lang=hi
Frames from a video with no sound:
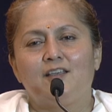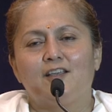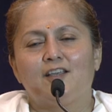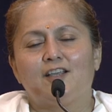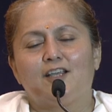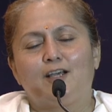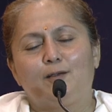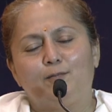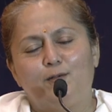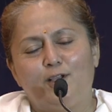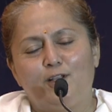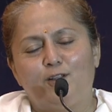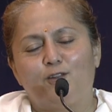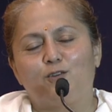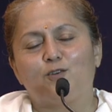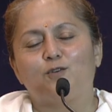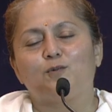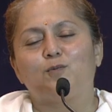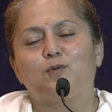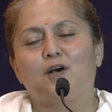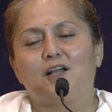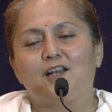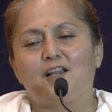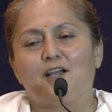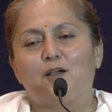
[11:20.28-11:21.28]
कभी तो
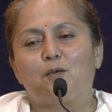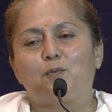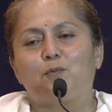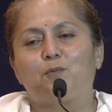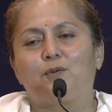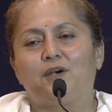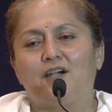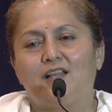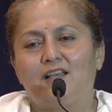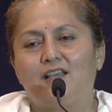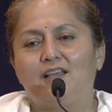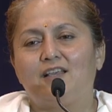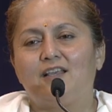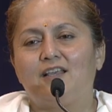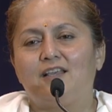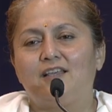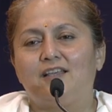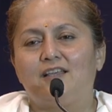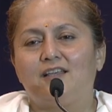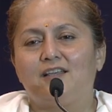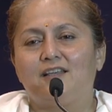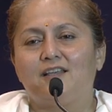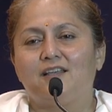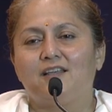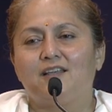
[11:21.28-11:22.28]
भनक
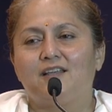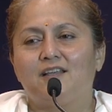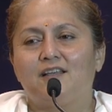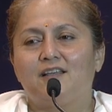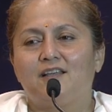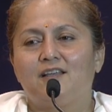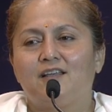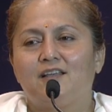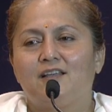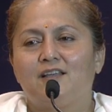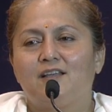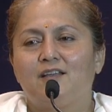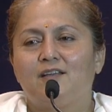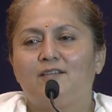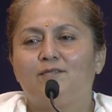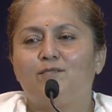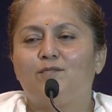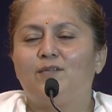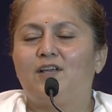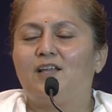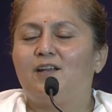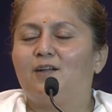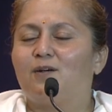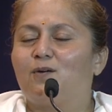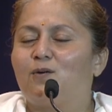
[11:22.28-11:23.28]
पड़ेगी
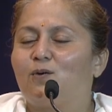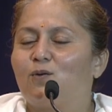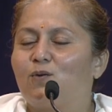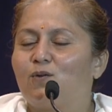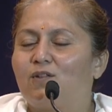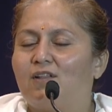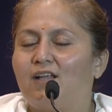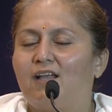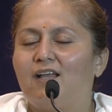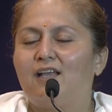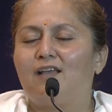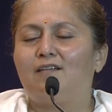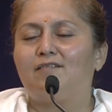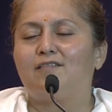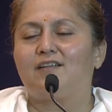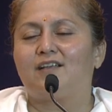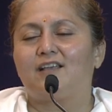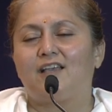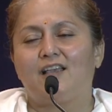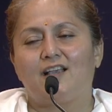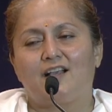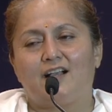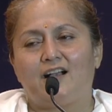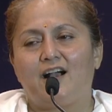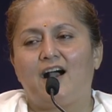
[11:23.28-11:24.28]
मेरे गुरुदेव
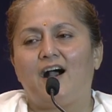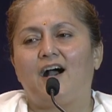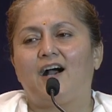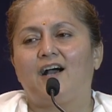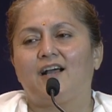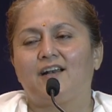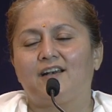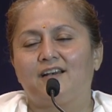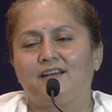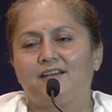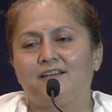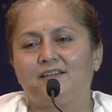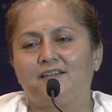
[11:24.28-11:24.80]
के कान